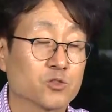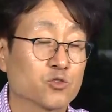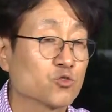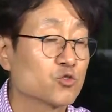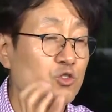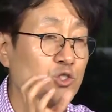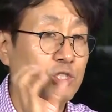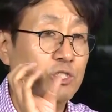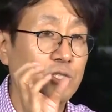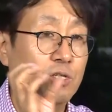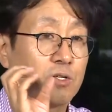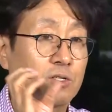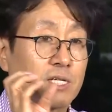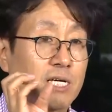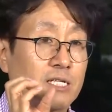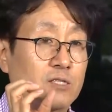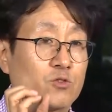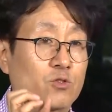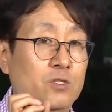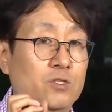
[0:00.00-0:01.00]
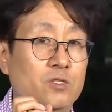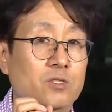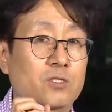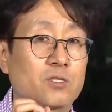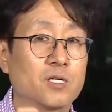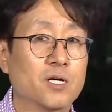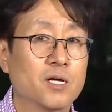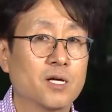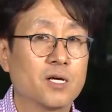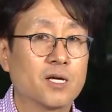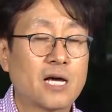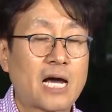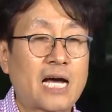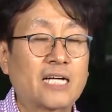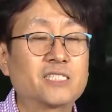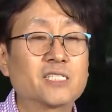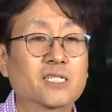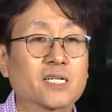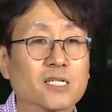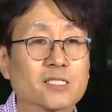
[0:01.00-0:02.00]
중추신경계의 뉴런들은
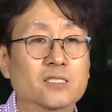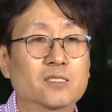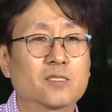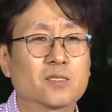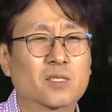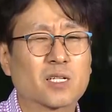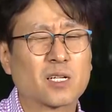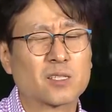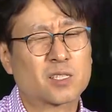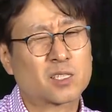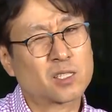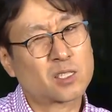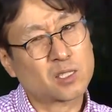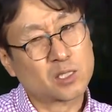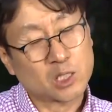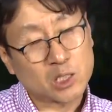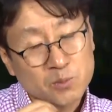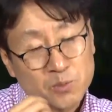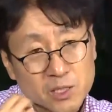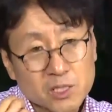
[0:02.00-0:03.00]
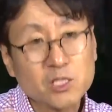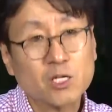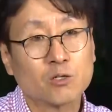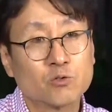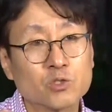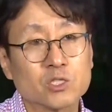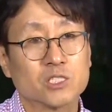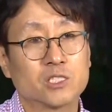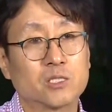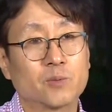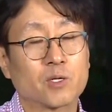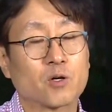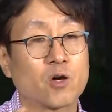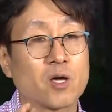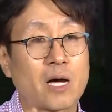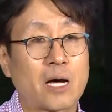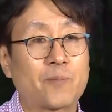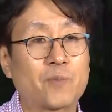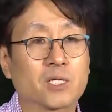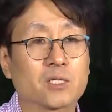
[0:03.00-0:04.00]
아직까지는 그러니까 드문 경우는 있지만
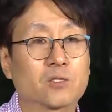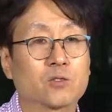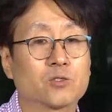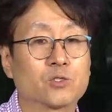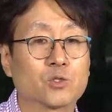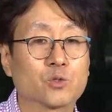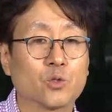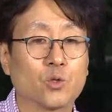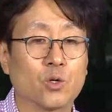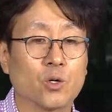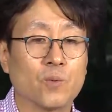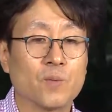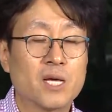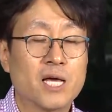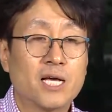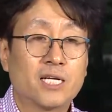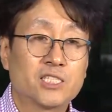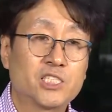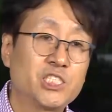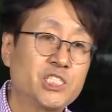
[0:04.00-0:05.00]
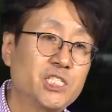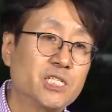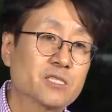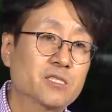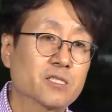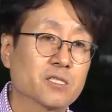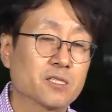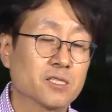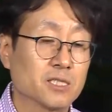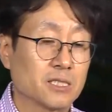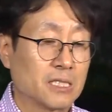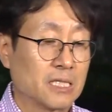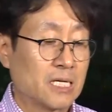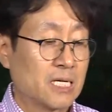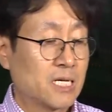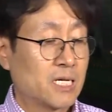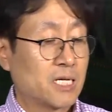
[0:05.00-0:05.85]
거의 안 만들어지고 지식들은